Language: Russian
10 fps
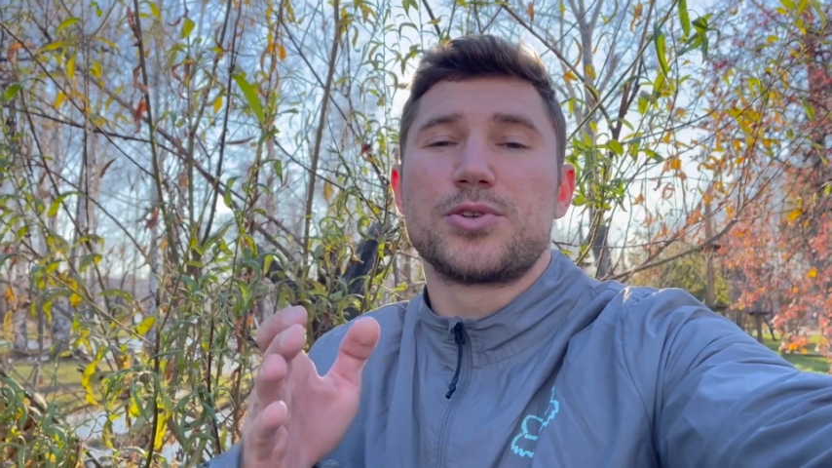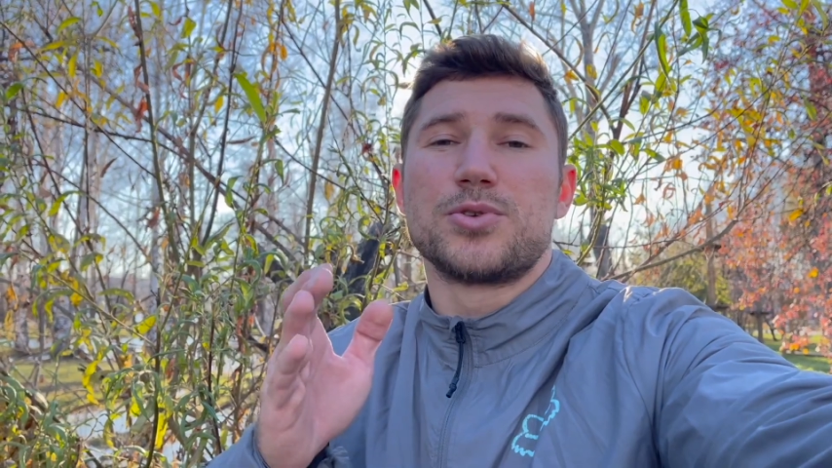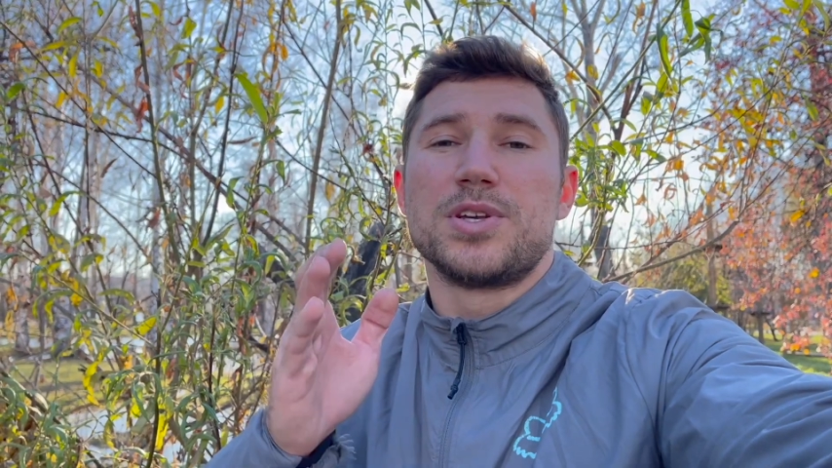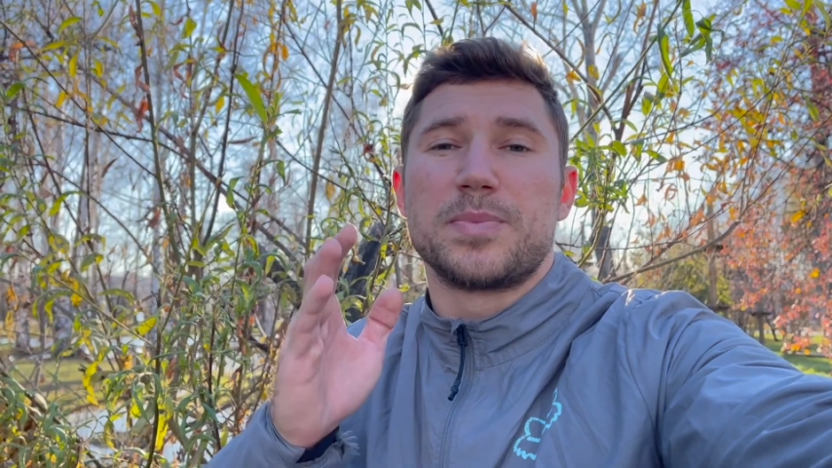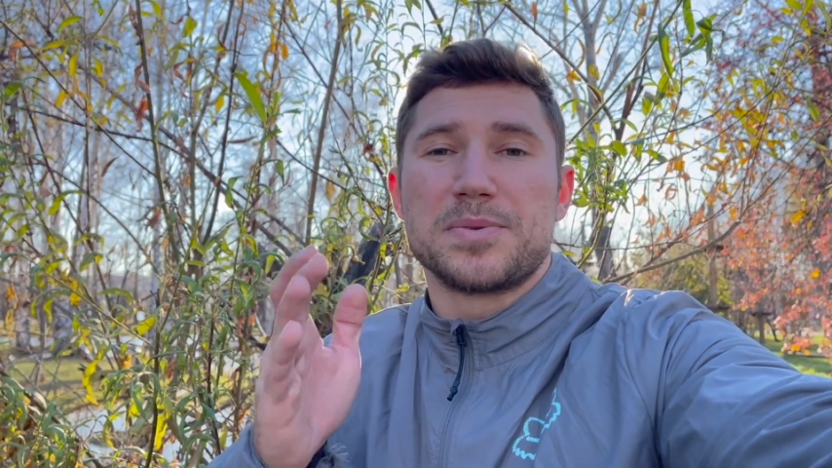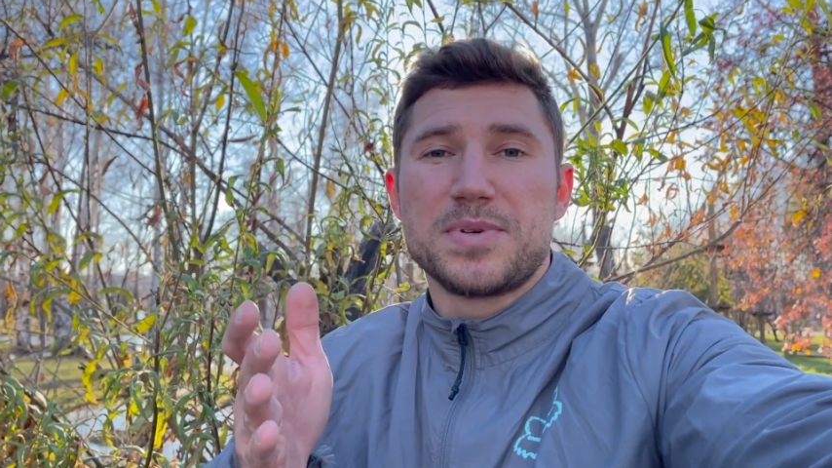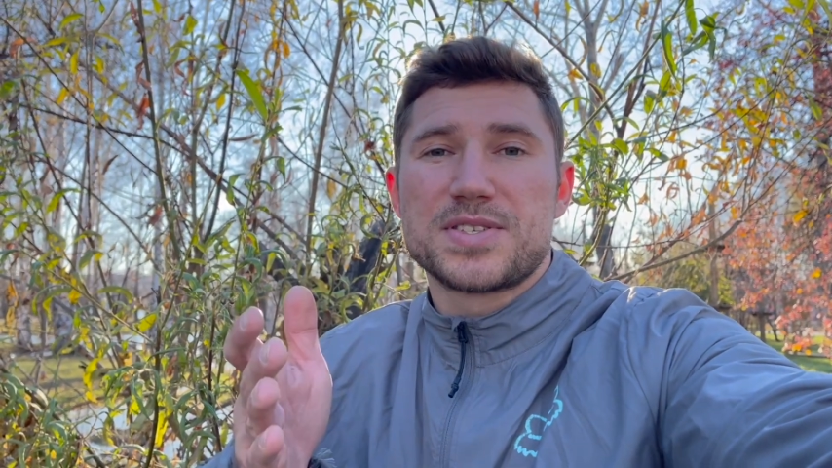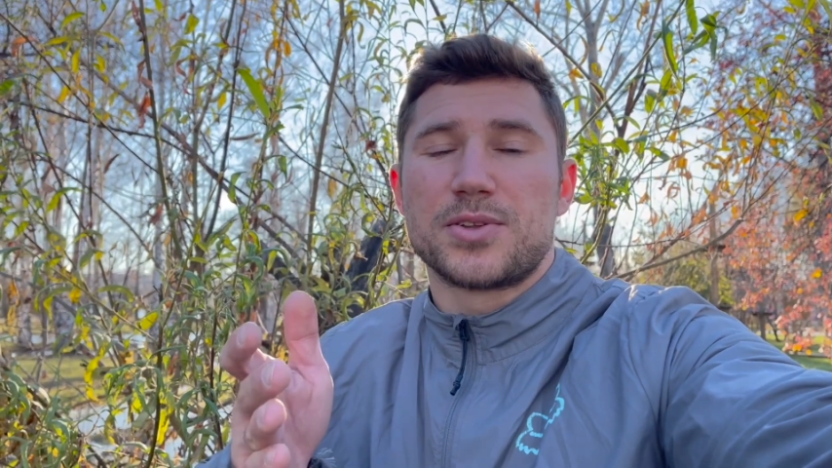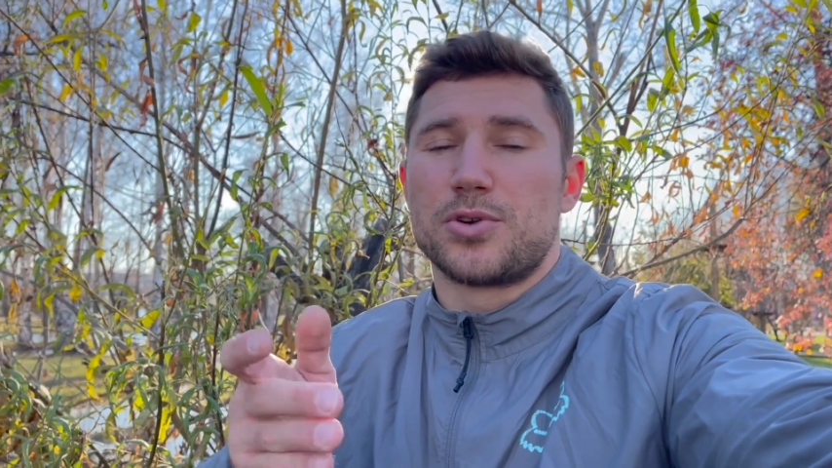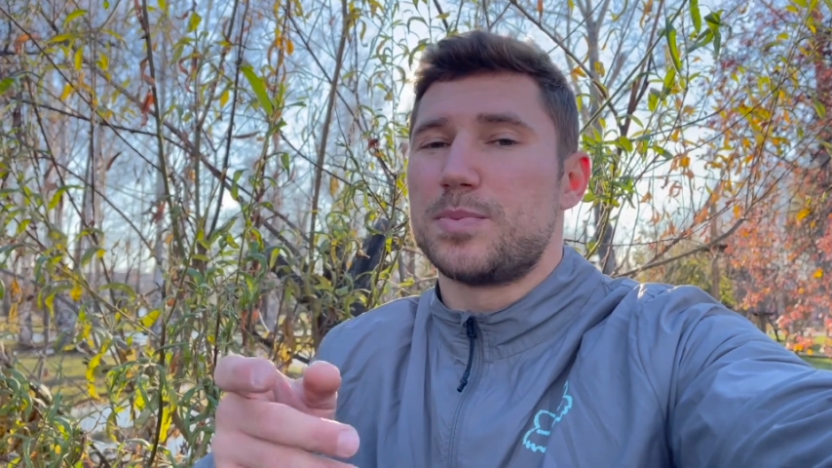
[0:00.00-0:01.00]
кто не
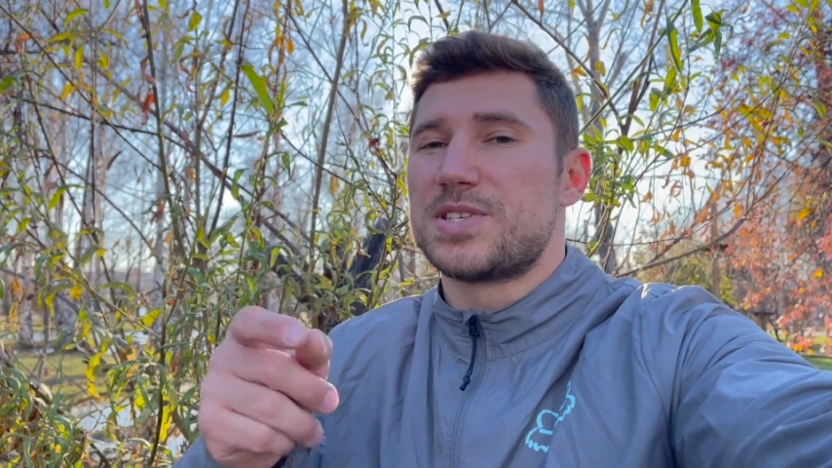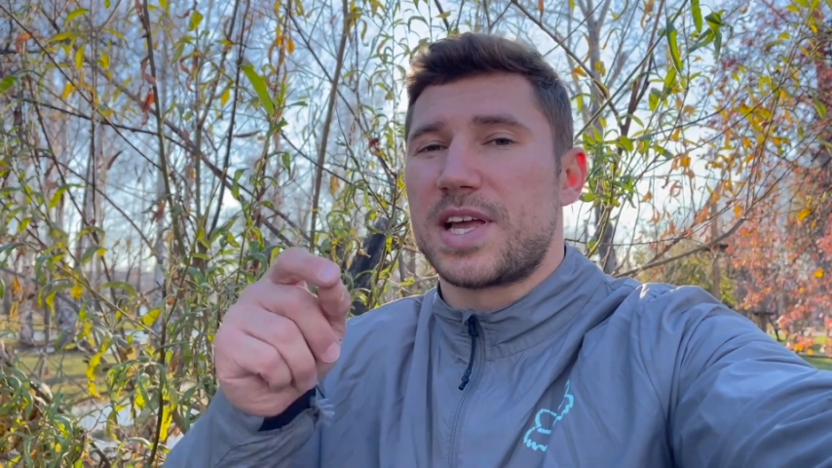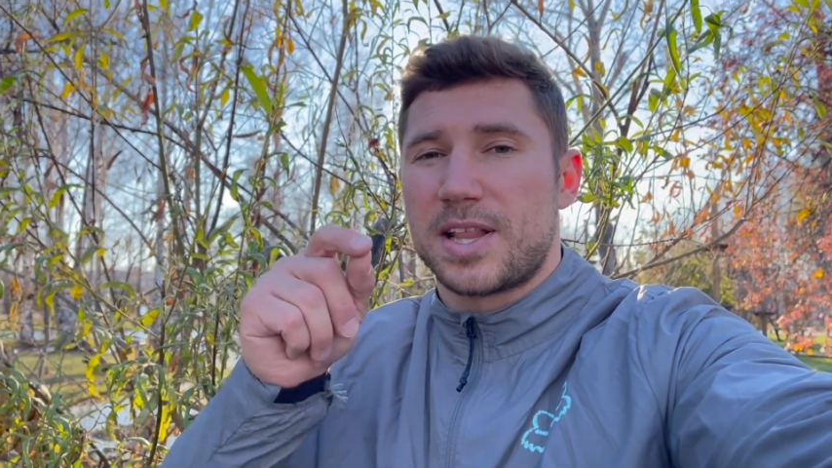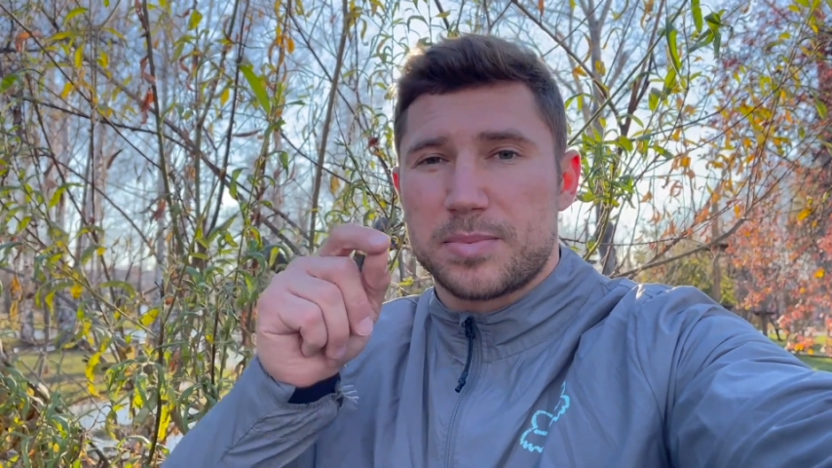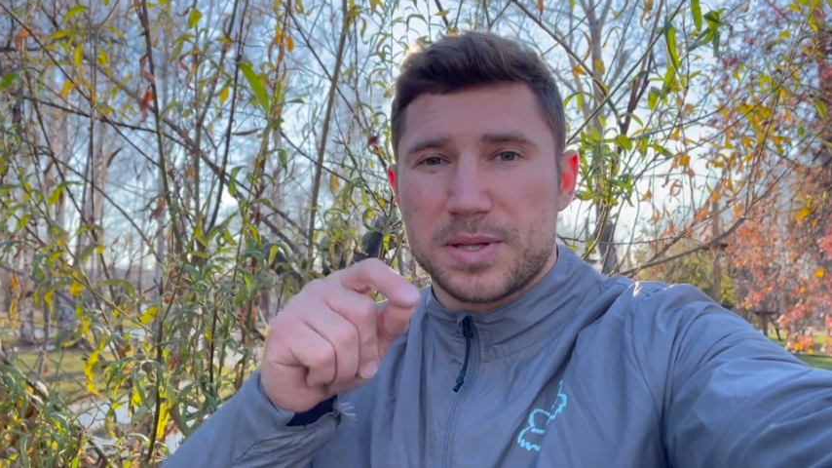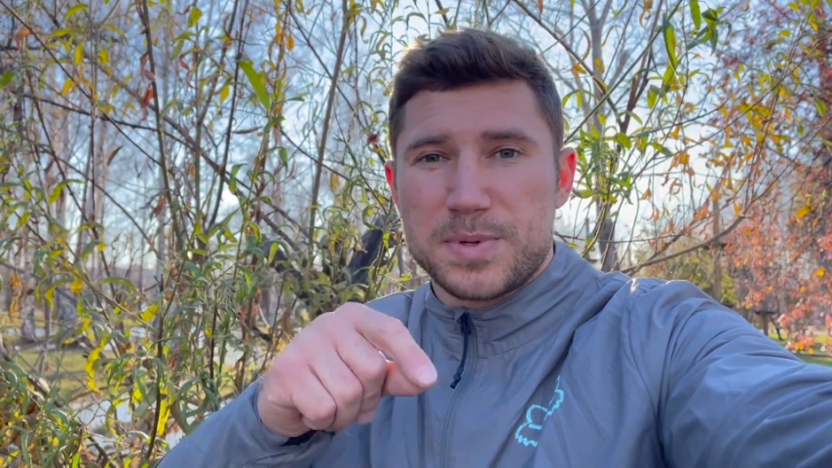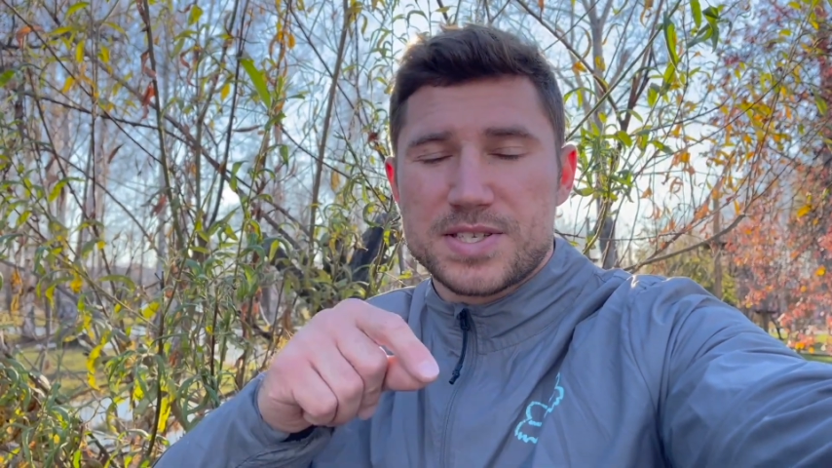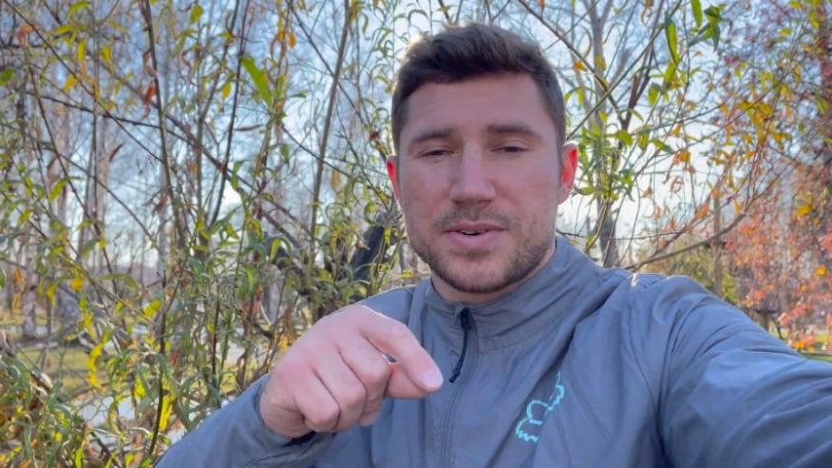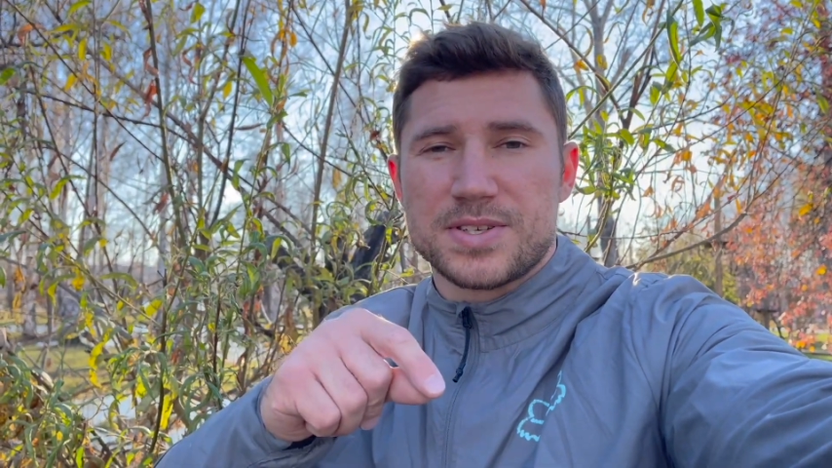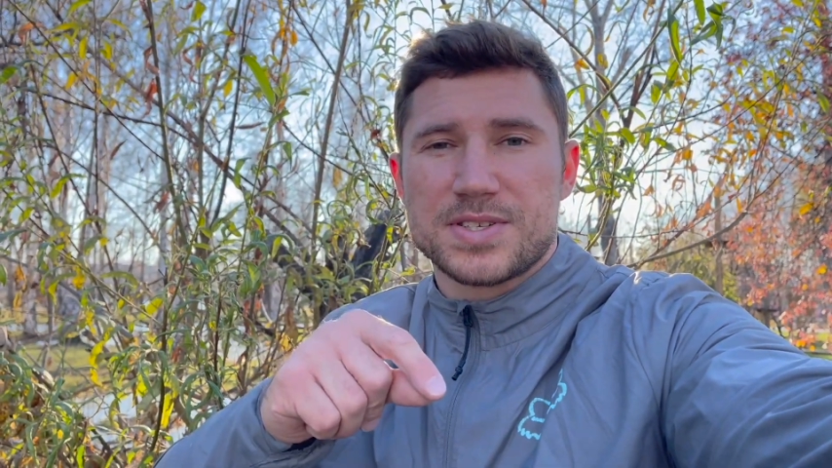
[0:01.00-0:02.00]
подписан, то обязательно
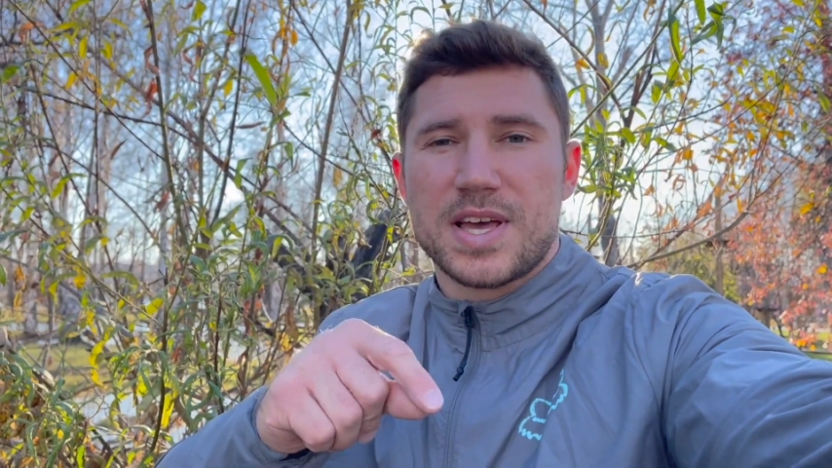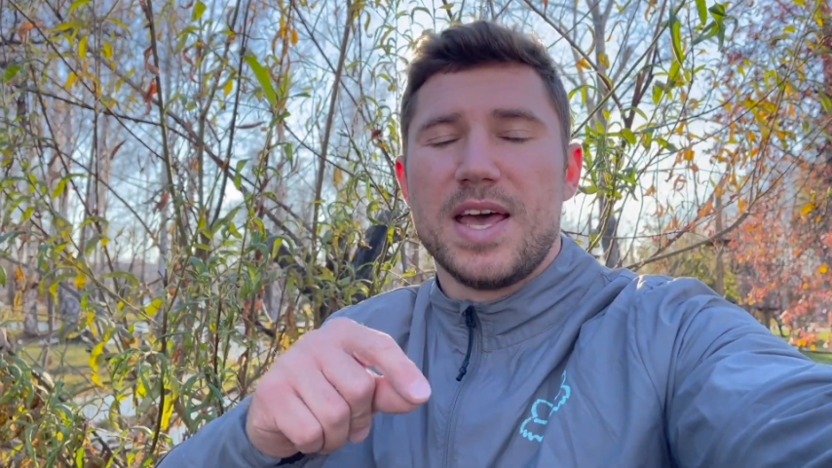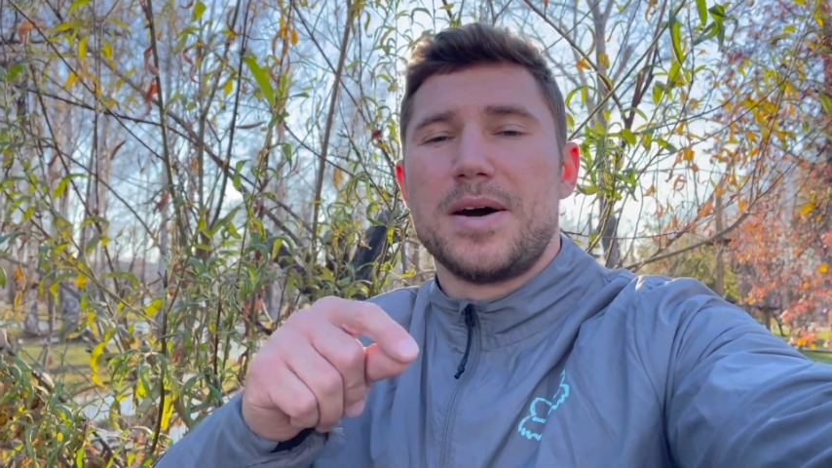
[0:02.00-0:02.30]
подписывайтесь,